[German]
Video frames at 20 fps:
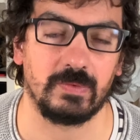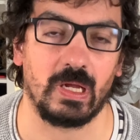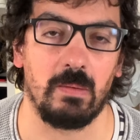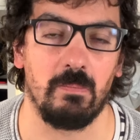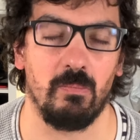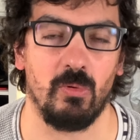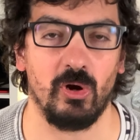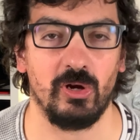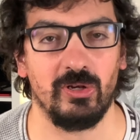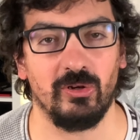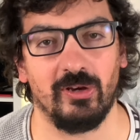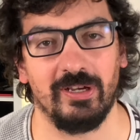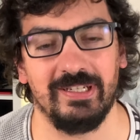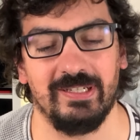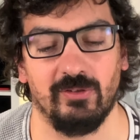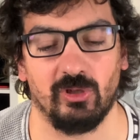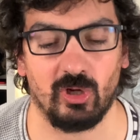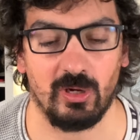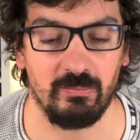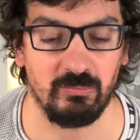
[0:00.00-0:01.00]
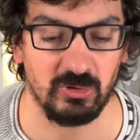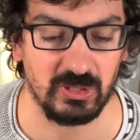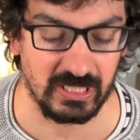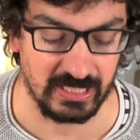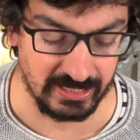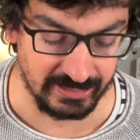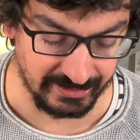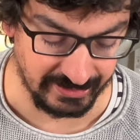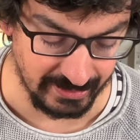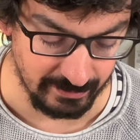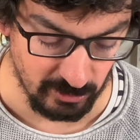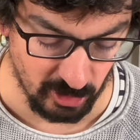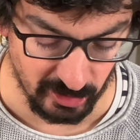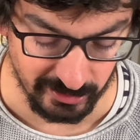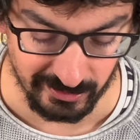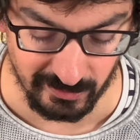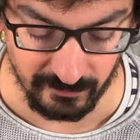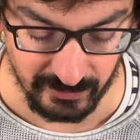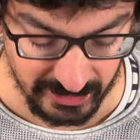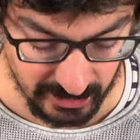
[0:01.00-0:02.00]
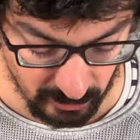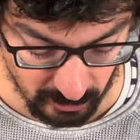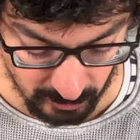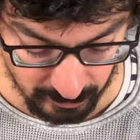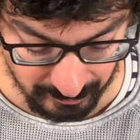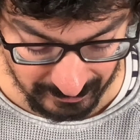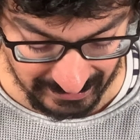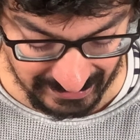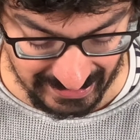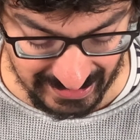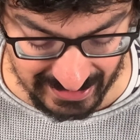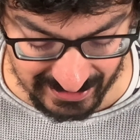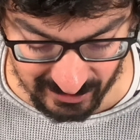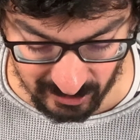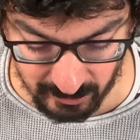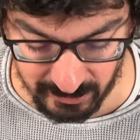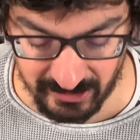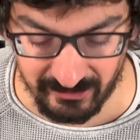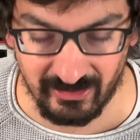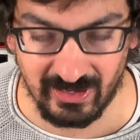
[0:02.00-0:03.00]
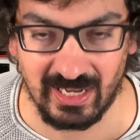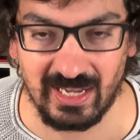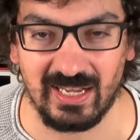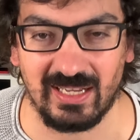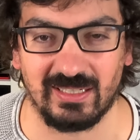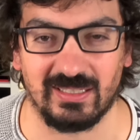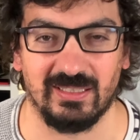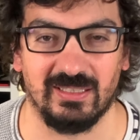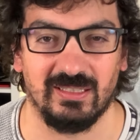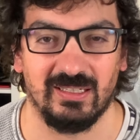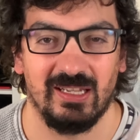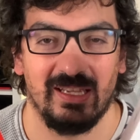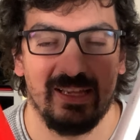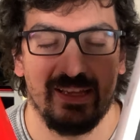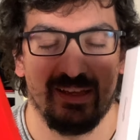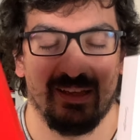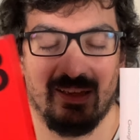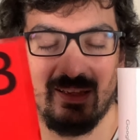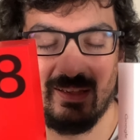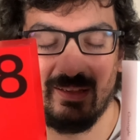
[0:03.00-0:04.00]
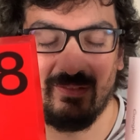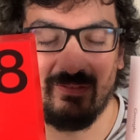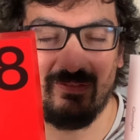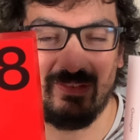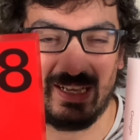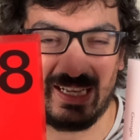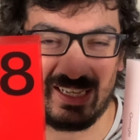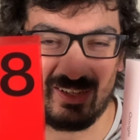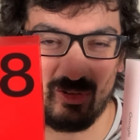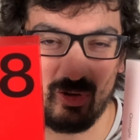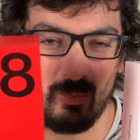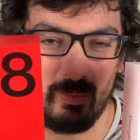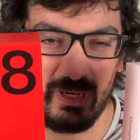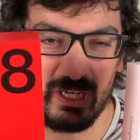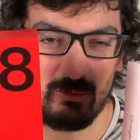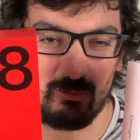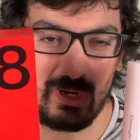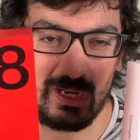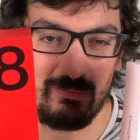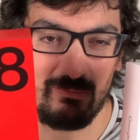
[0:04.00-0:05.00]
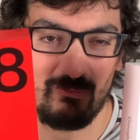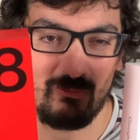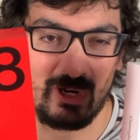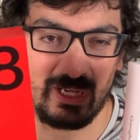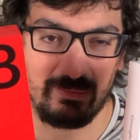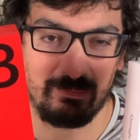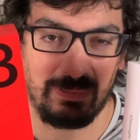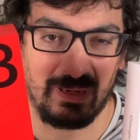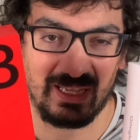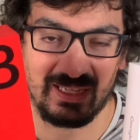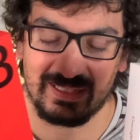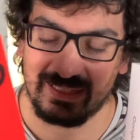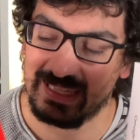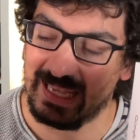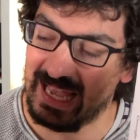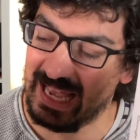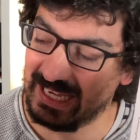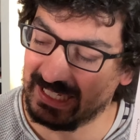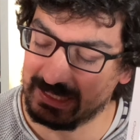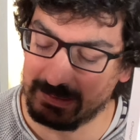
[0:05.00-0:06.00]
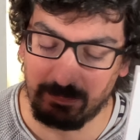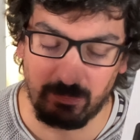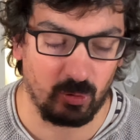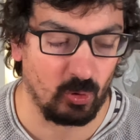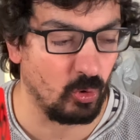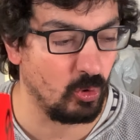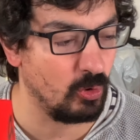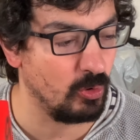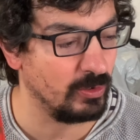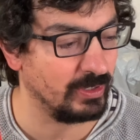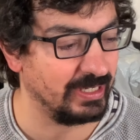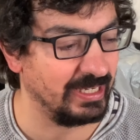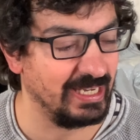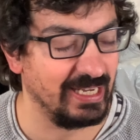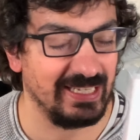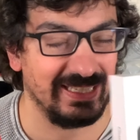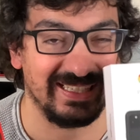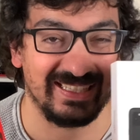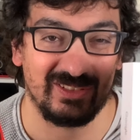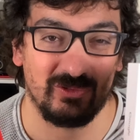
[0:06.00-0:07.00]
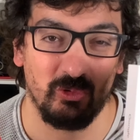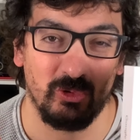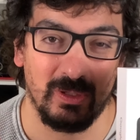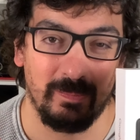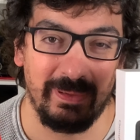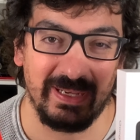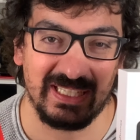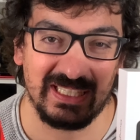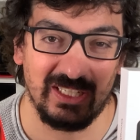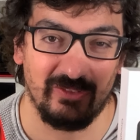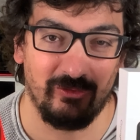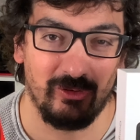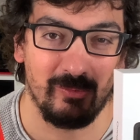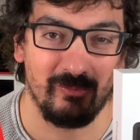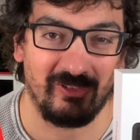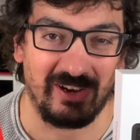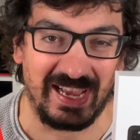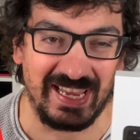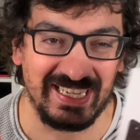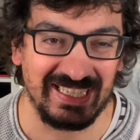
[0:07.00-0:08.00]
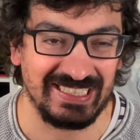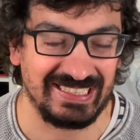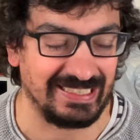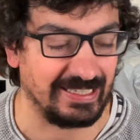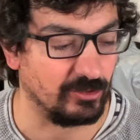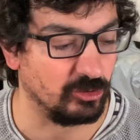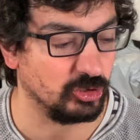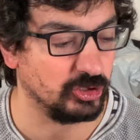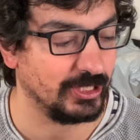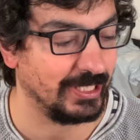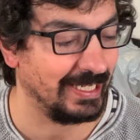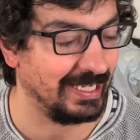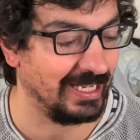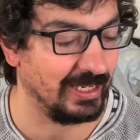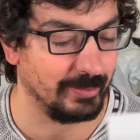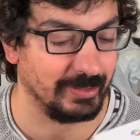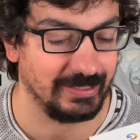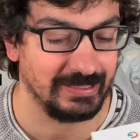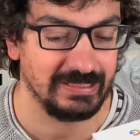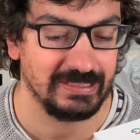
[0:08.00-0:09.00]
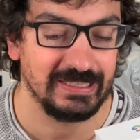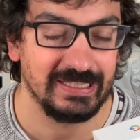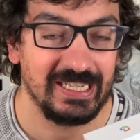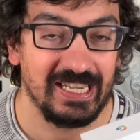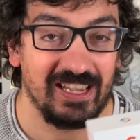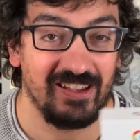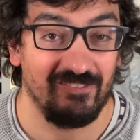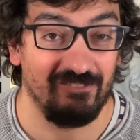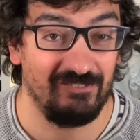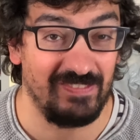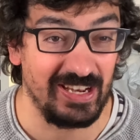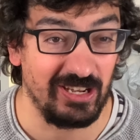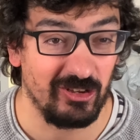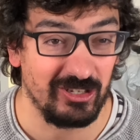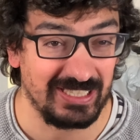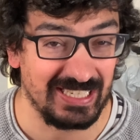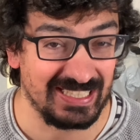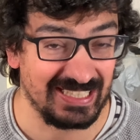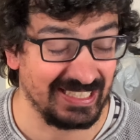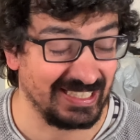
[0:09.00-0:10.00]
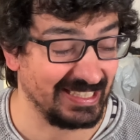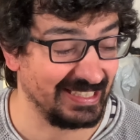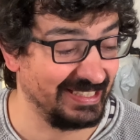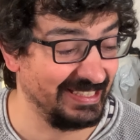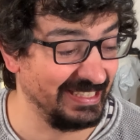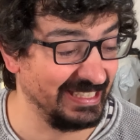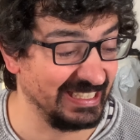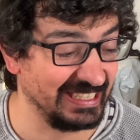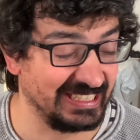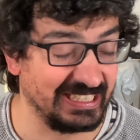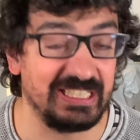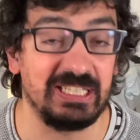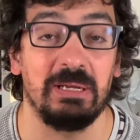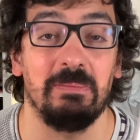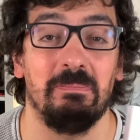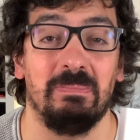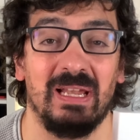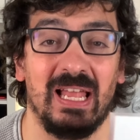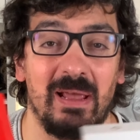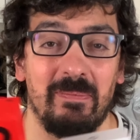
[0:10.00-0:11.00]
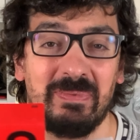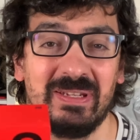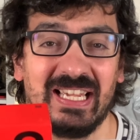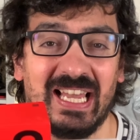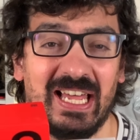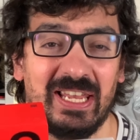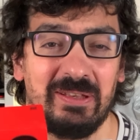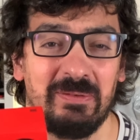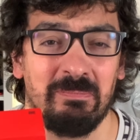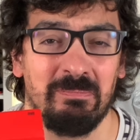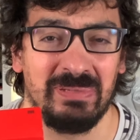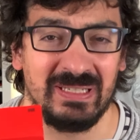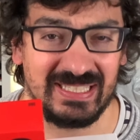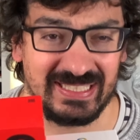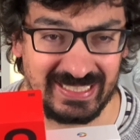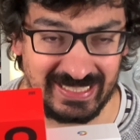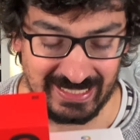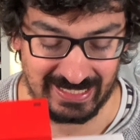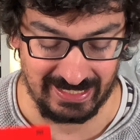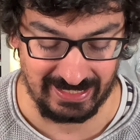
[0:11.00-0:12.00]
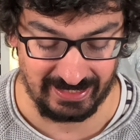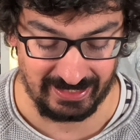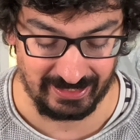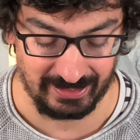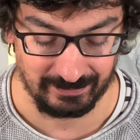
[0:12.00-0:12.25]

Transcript: Moin Leute, willkommen Budaland. Im heutigen Video geht es um die Frage, warum ich mein OnePlus 8 Pro gegen das Google Pixel 5 eingetauscht habe. Wenn euch das interessiert, bleibt dran, bis gleich.